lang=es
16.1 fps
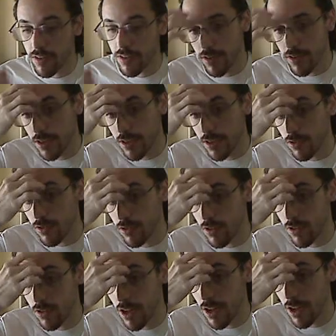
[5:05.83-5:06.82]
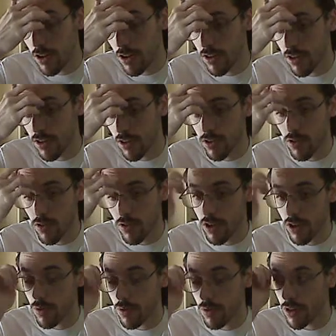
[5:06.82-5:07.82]
Eh, si ustedes leen los artículos que les
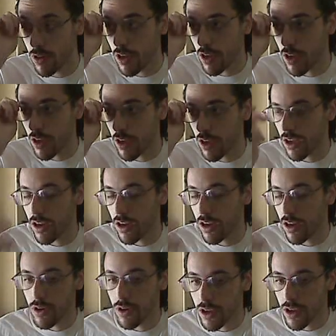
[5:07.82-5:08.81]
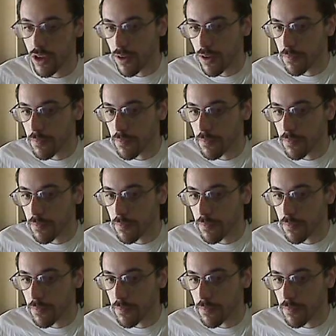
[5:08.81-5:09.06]
voy a, que les voy a,